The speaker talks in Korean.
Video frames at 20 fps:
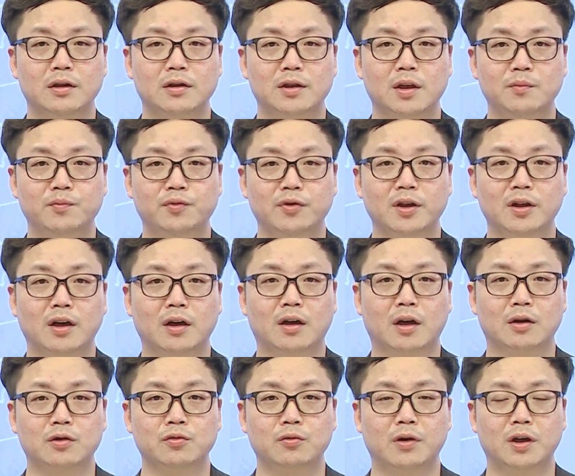산불이나
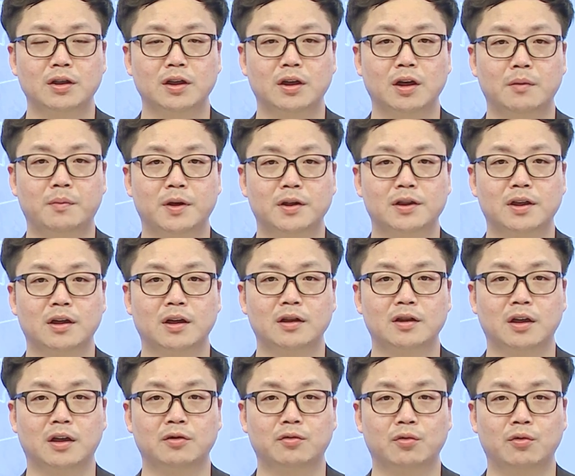각종 화재가
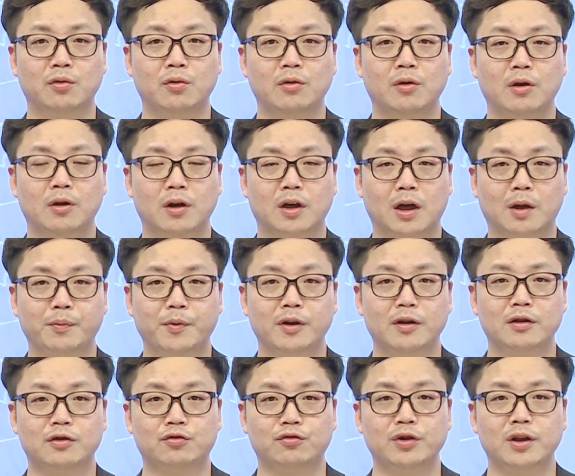발생하지 않도록
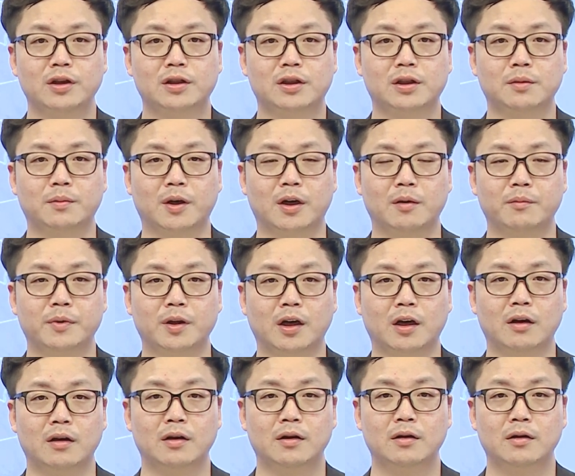각별히 주의하시기
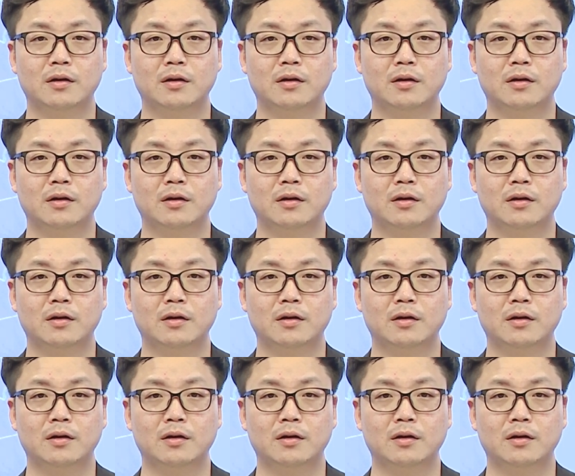바랍니다.